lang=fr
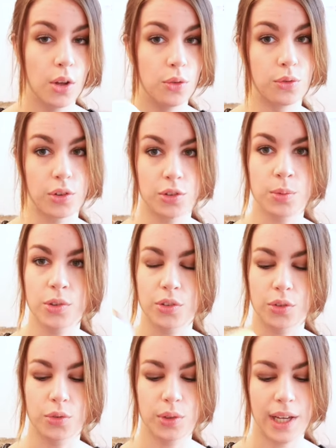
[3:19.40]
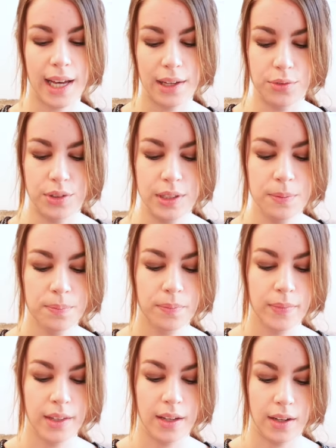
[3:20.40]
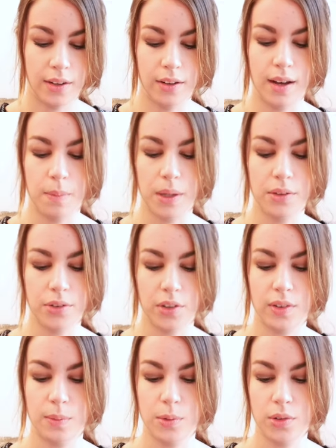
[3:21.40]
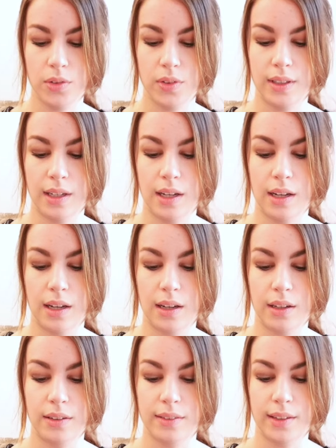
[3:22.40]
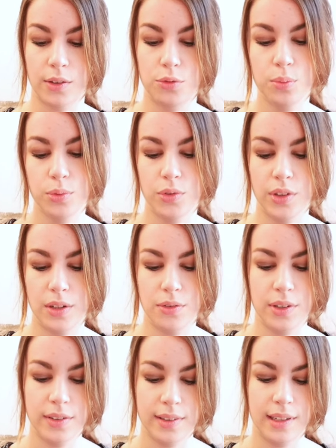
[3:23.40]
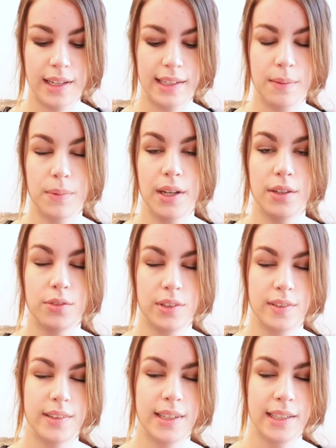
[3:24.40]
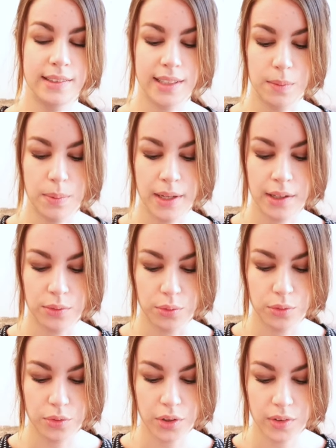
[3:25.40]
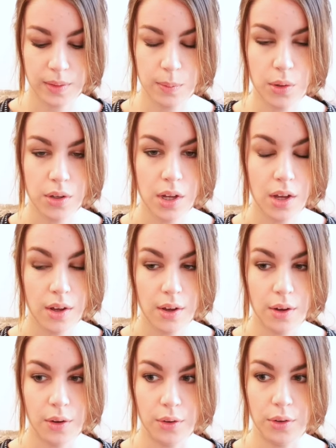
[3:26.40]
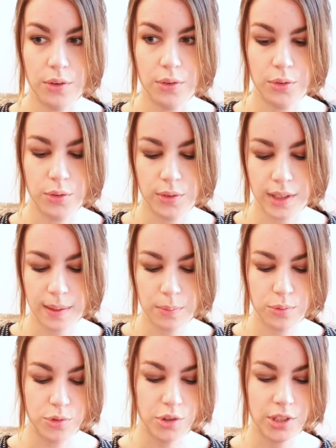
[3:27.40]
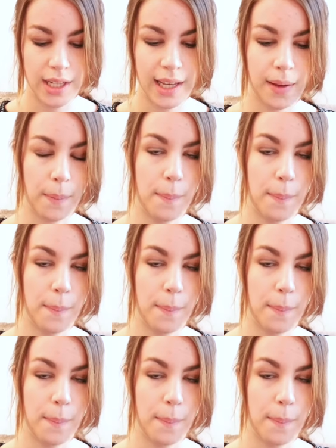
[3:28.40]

Donc franchement, j'en suis ravie. après, forcément, c'est un, un, coût plus élevé, c'est de la gamme Advanced Night Repair, donc forcément, ce sera plus cher.